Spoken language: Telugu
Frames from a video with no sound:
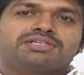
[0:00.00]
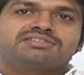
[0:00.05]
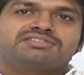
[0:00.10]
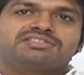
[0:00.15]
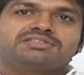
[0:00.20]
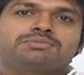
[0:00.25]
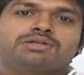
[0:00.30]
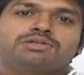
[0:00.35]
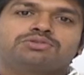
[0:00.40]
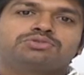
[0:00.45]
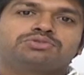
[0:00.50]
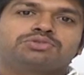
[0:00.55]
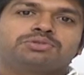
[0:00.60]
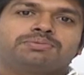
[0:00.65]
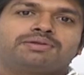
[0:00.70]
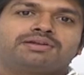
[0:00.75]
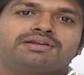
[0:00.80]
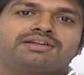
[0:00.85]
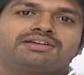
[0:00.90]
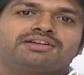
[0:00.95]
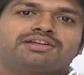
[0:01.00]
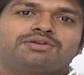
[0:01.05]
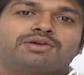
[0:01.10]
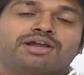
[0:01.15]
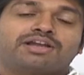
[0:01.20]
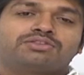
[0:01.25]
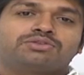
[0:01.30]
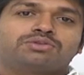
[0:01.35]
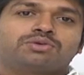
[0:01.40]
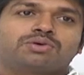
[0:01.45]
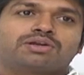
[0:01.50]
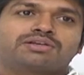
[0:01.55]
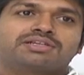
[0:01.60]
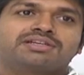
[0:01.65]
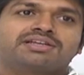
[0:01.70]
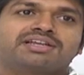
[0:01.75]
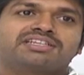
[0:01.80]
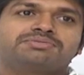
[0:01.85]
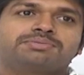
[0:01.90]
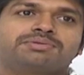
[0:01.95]
ఆయన సినిమాలు చూస్తూ పెరిగాను నేను ఆయనతో
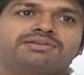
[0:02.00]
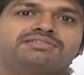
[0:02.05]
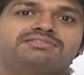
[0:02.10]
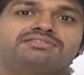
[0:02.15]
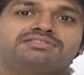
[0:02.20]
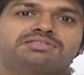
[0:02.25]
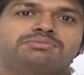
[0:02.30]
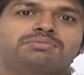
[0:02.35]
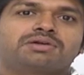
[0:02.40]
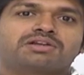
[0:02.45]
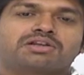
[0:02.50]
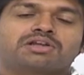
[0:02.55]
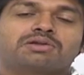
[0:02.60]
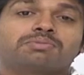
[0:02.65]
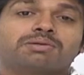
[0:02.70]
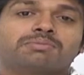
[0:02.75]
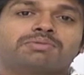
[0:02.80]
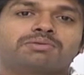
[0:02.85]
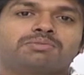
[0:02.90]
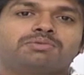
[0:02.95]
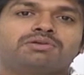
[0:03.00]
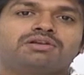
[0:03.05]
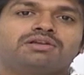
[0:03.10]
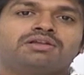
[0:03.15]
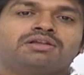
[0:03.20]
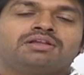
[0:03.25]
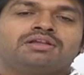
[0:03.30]
వర్కింగ్ ఎక్స్పీరియన్స్ ఈ సినిమాకి నాకు మెమరబుల్